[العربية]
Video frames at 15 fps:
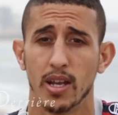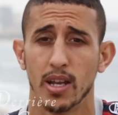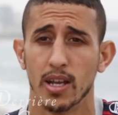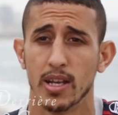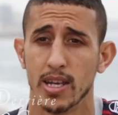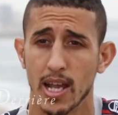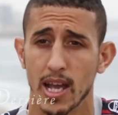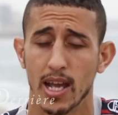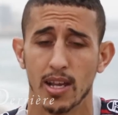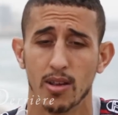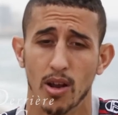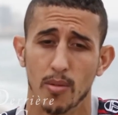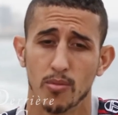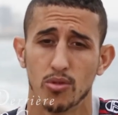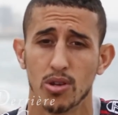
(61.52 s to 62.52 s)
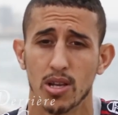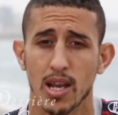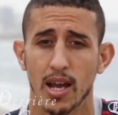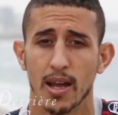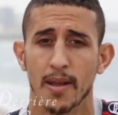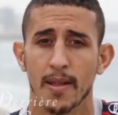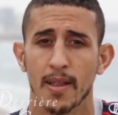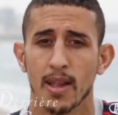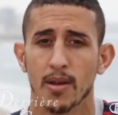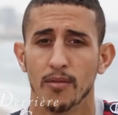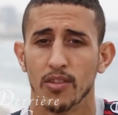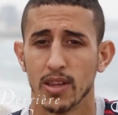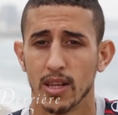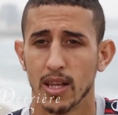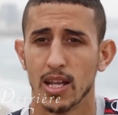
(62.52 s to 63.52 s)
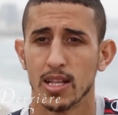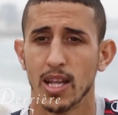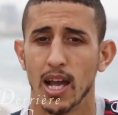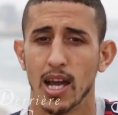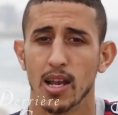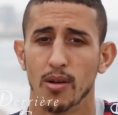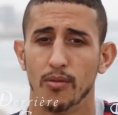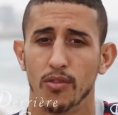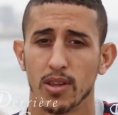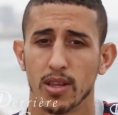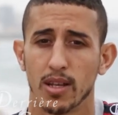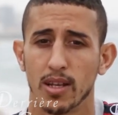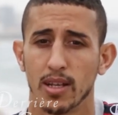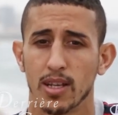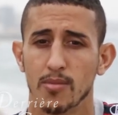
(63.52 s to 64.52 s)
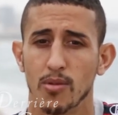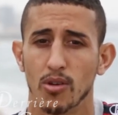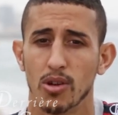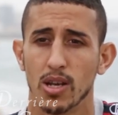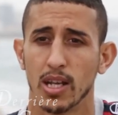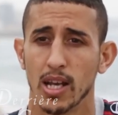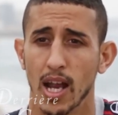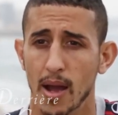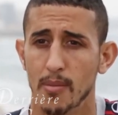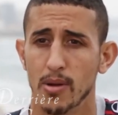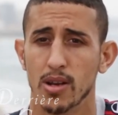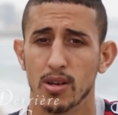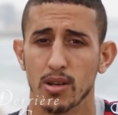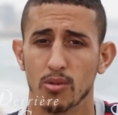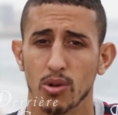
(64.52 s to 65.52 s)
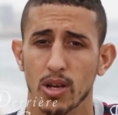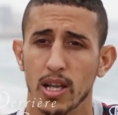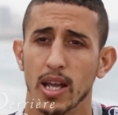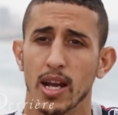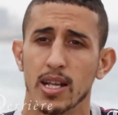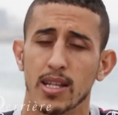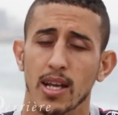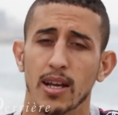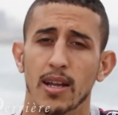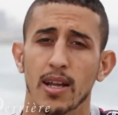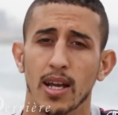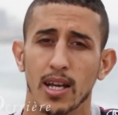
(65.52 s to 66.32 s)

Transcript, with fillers: النهائي الحمد لله بفضل الله تعالى فضل كما نقول لك العمل والاراده